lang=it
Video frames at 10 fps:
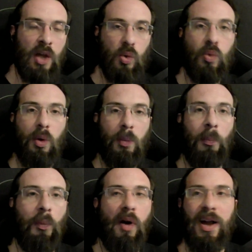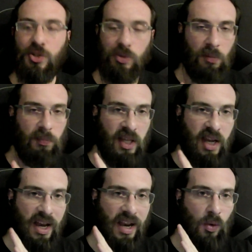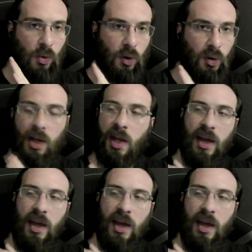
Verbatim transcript: Tu non puoi assorbire la loro